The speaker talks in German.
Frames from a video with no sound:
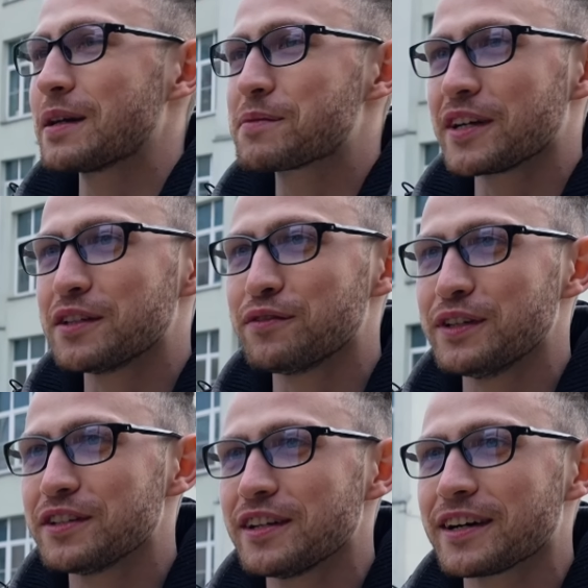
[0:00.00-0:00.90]
da gibt es relativ
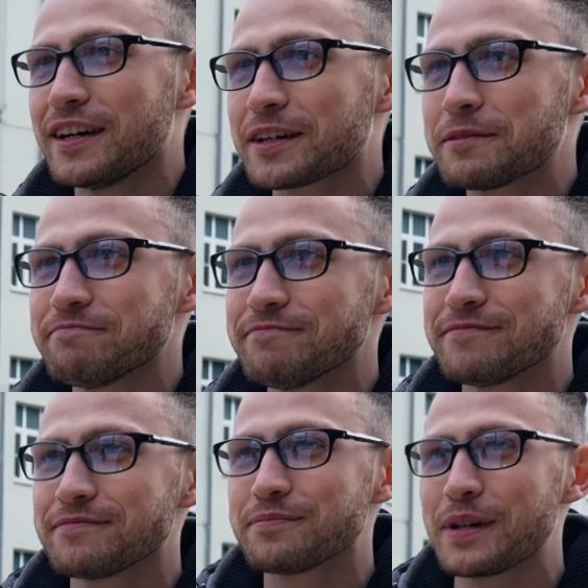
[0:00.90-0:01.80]
wenig lange Haare
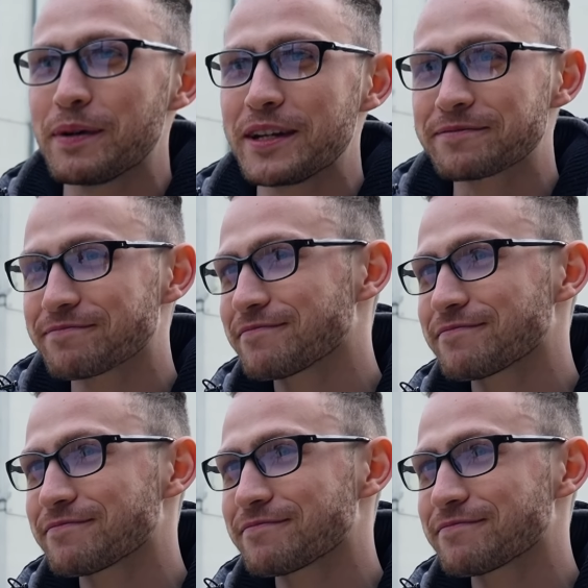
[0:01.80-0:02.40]
bei Männern.